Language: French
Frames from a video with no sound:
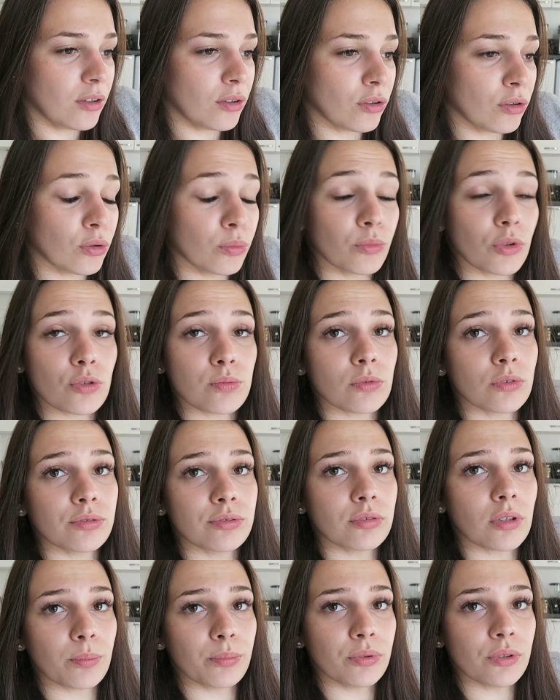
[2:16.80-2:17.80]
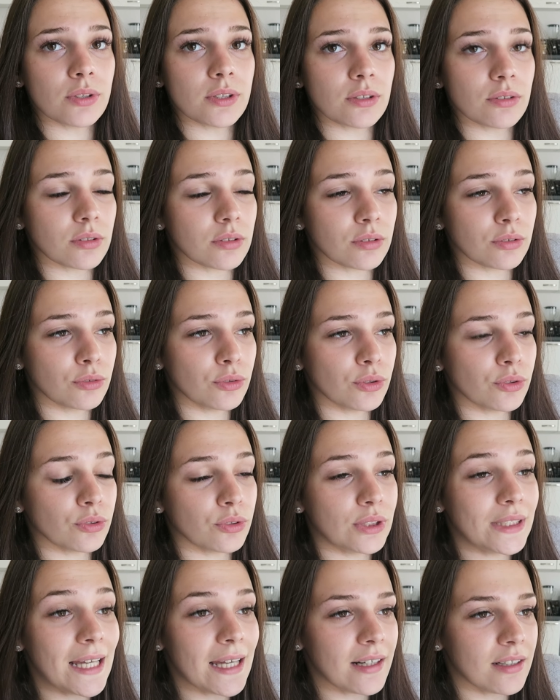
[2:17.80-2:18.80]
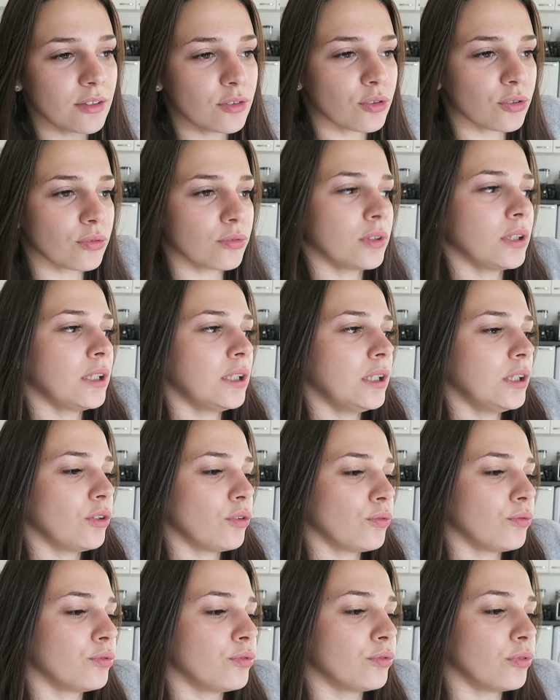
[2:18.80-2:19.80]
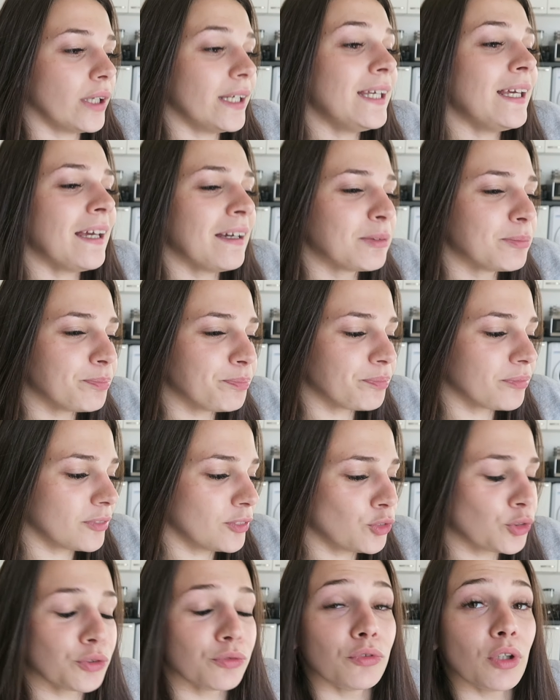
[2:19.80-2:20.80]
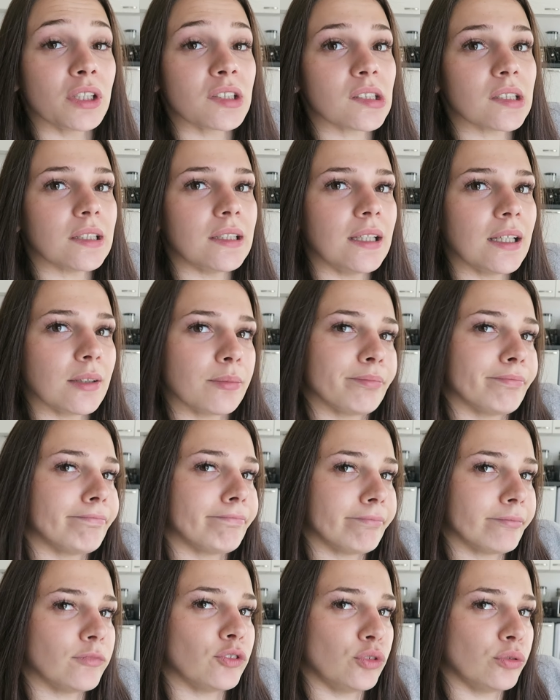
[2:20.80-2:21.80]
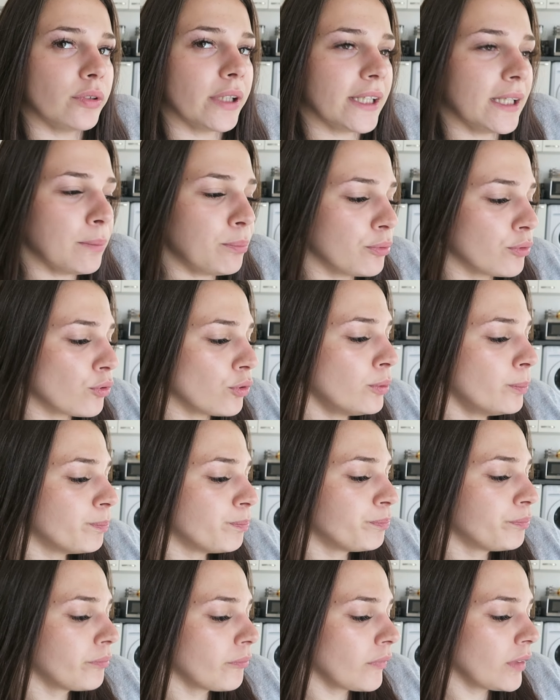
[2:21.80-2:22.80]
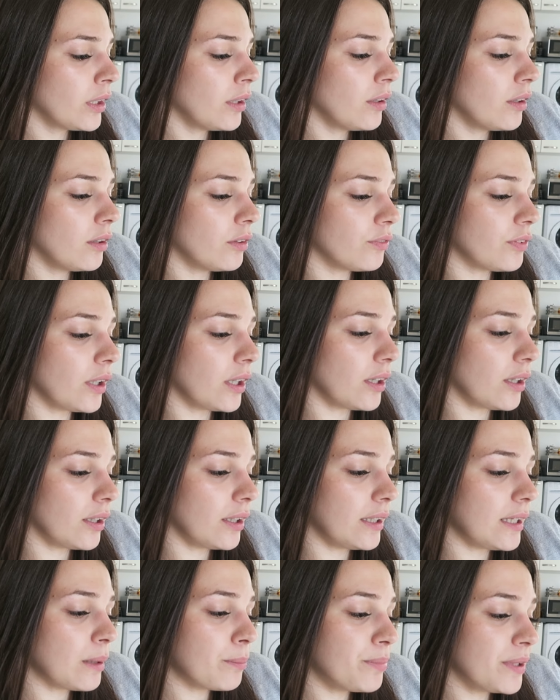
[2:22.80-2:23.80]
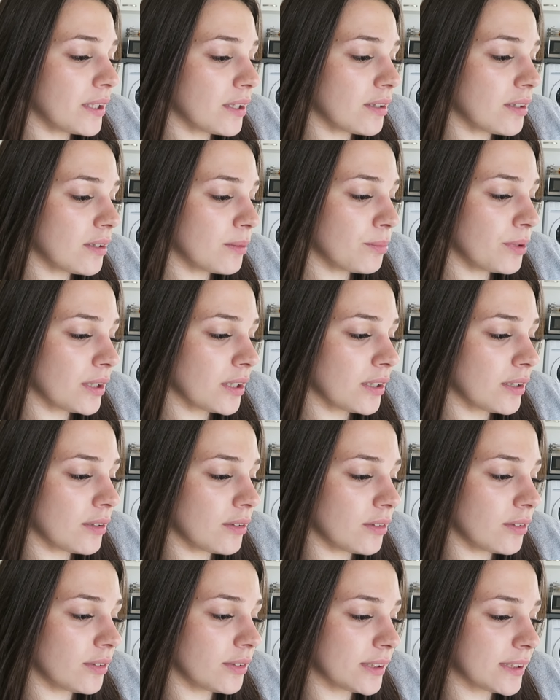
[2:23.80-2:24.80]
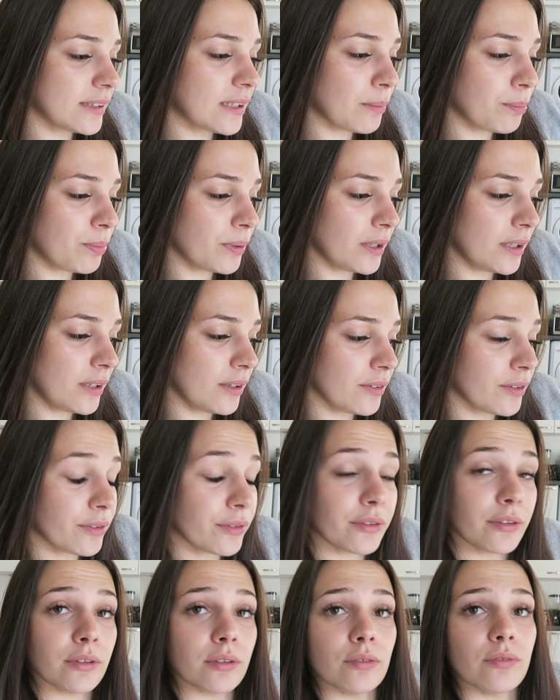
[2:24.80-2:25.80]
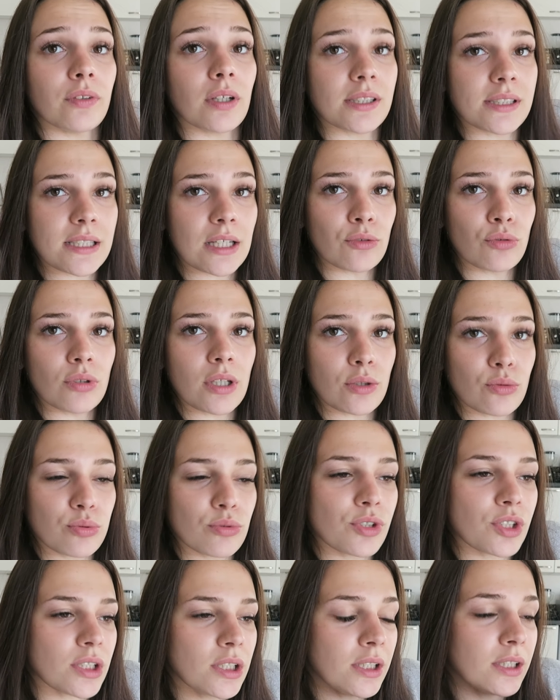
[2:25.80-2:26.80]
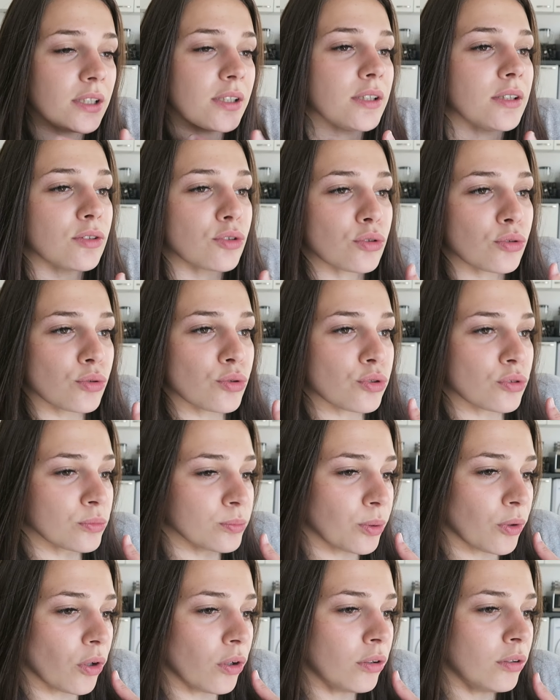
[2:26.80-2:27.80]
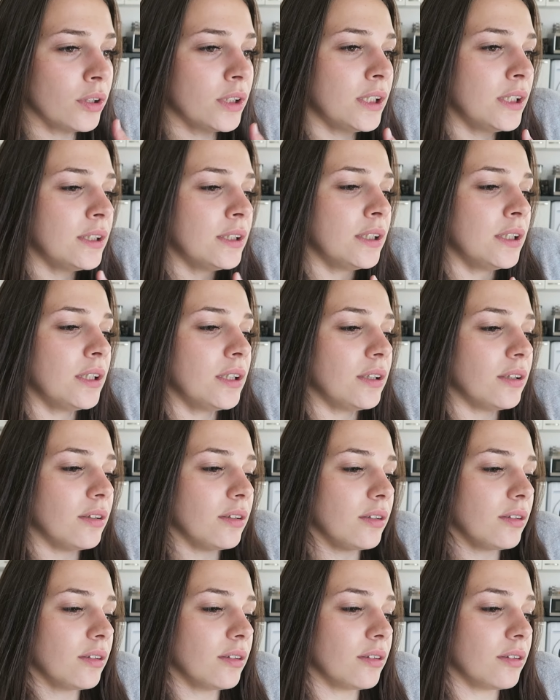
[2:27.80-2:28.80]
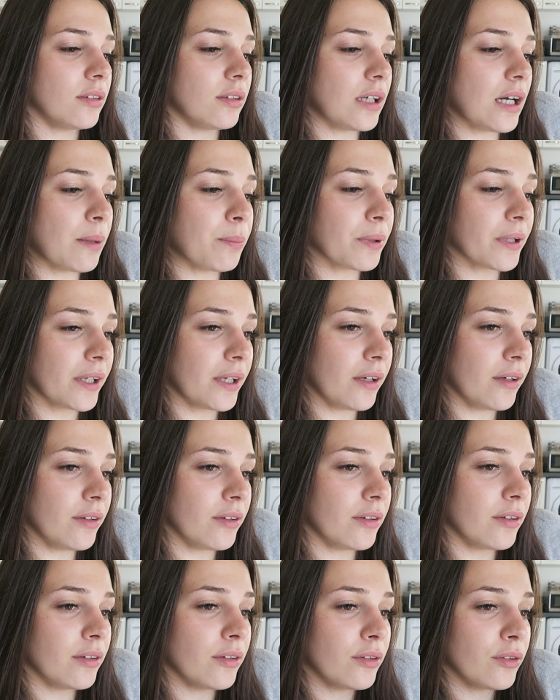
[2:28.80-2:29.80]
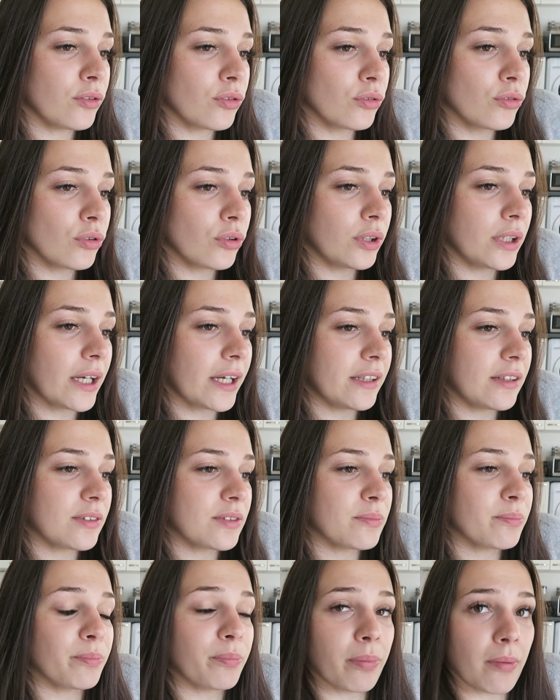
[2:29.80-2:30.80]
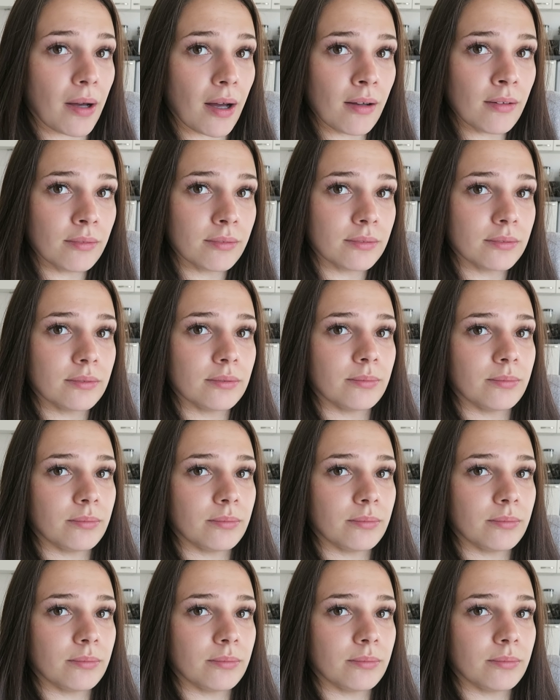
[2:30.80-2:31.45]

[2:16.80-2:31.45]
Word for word: moi je m'en fous un peu d'elle, vous voyez, tu vois j'allais dire vous voyez plutôt. Enfin, elle a bien, bien euh, snappé. Euh, enfin, ça a dû la toucher, et ce que je comprends. Euh, après, je ne regrette pas